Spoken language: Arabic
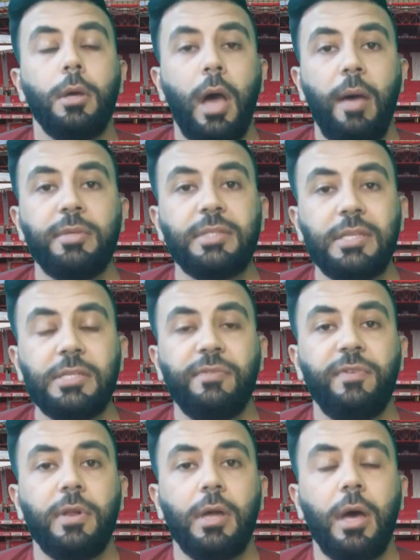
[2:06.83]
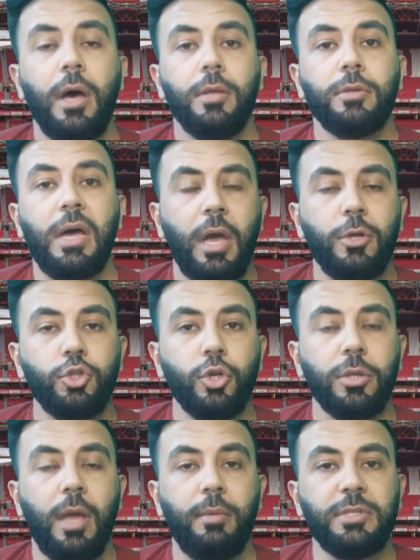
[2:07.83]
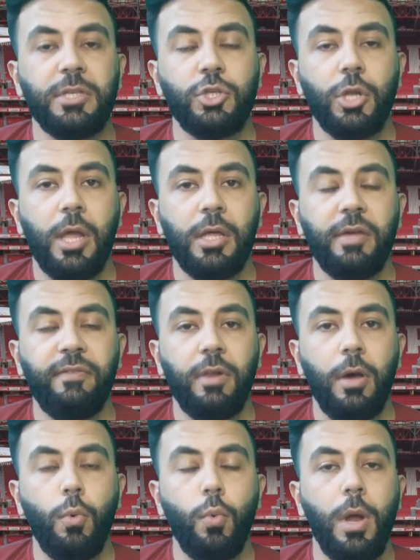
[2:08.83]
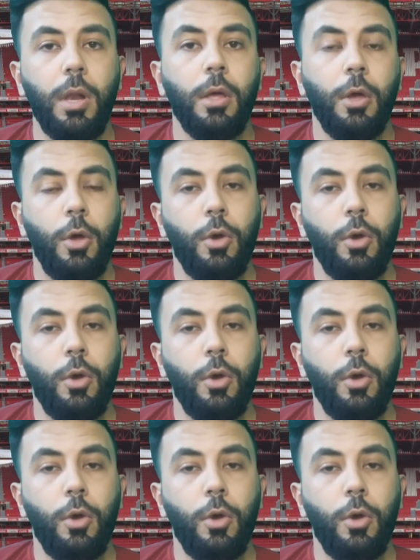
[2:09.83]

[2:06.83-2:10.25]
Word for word: عم يستنزف النقاط كان الشرطه عم يسجل الهدف الاول